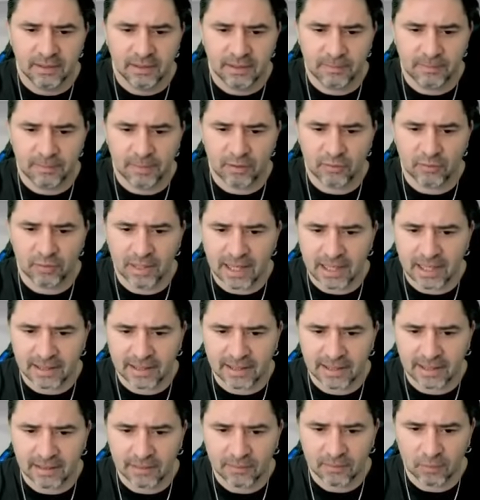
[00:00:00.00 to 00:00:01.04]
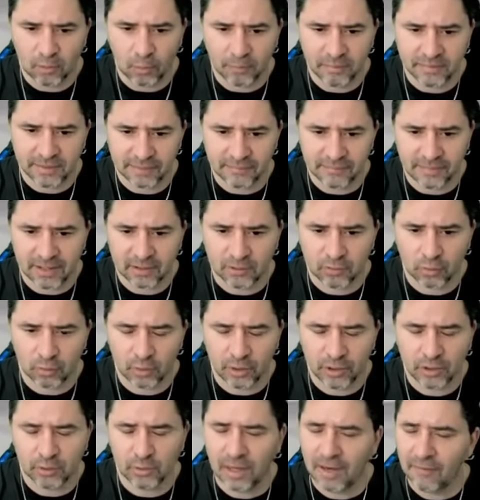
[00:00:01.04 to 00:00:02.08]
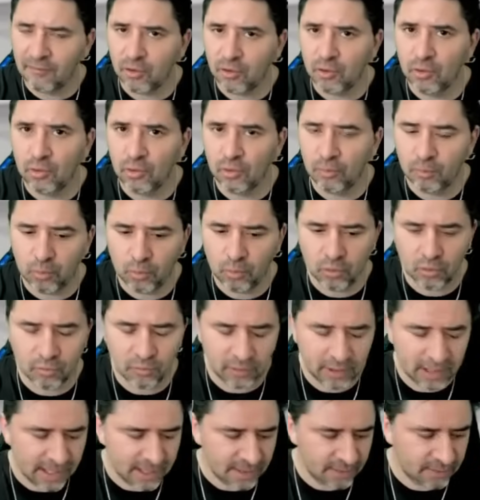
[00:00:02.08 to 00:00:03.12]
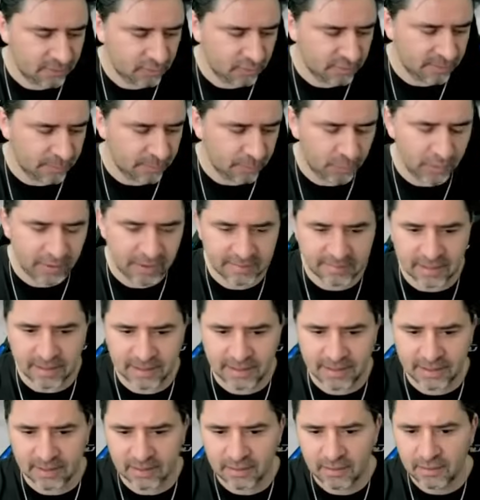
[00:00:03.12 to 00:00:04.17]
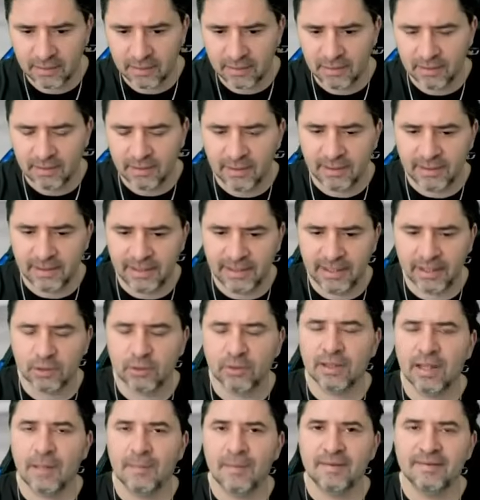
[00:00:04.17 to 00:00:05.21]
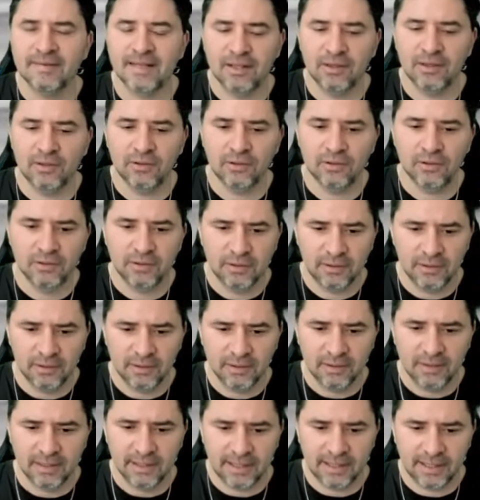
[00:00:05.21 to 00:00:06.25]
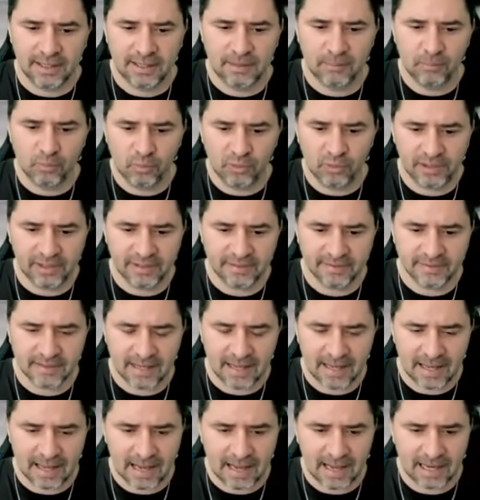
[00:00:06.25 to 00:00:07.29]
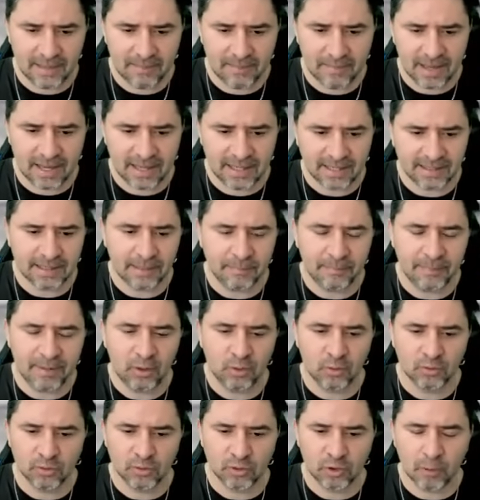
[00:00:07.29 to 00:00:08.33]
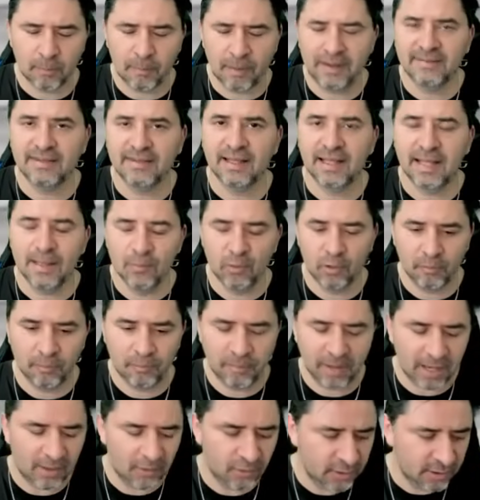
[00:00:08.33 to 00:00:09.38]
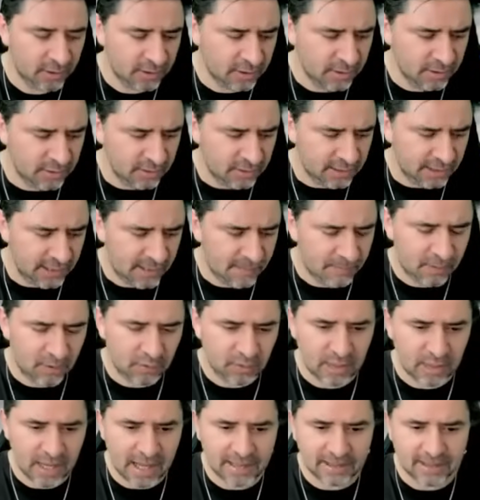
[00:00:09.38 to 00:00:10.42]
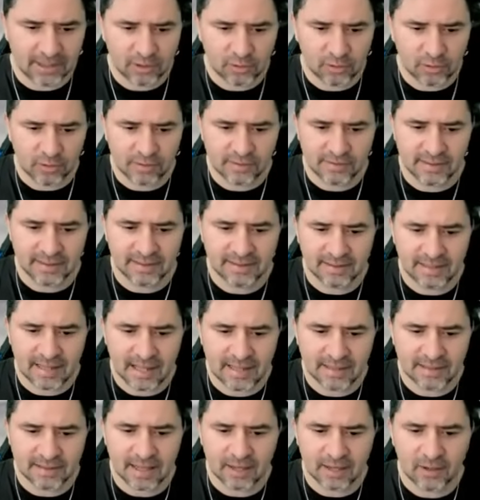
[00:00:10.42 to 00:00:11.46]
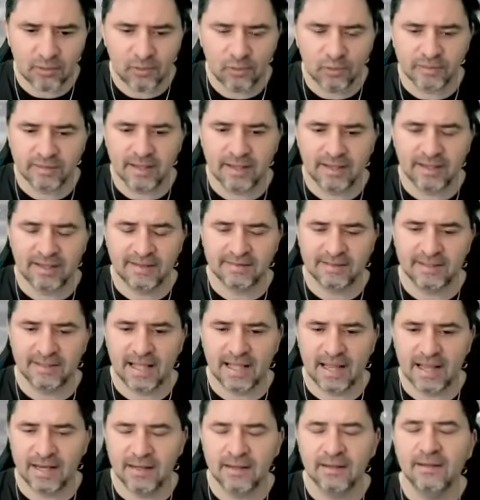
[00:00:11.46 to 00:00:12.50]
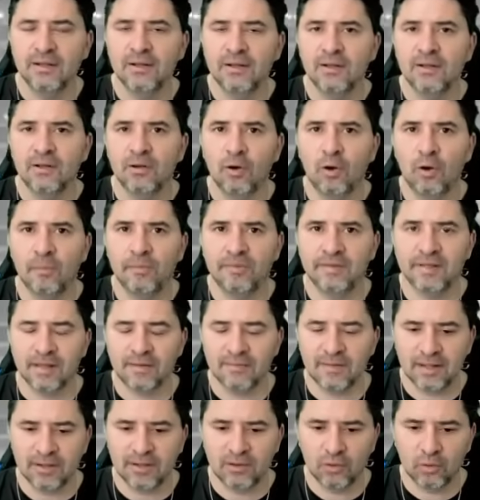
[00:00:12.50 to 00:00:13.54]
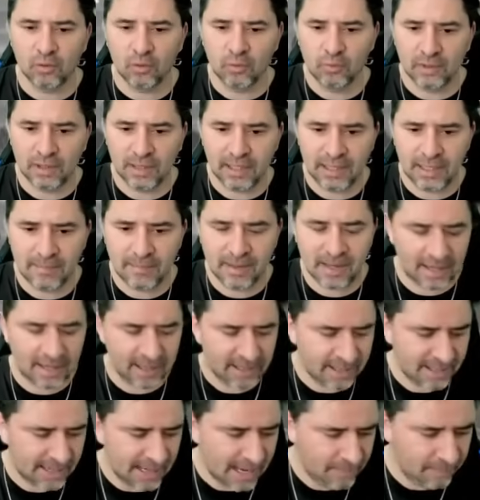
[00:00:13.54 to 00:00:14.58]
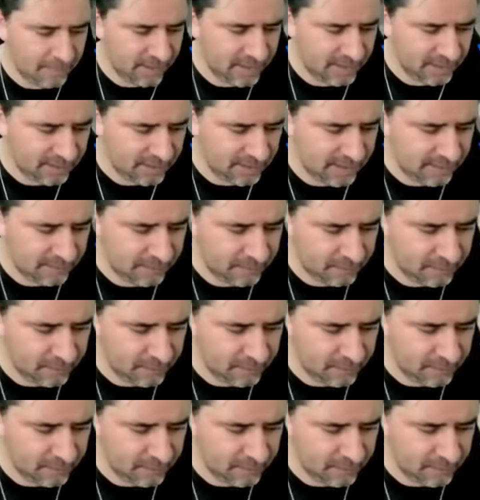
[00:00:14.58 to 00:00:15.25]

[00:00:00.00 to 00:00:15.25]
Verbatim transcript: Impresionante observar todo esto. El avión no pudo volar, no se puede salir. Y esto está pasando en Múnich, Alemania y también los otros países que hemos nombrado. Impresionante entonces tantas cosas que se están observando con un clima realmente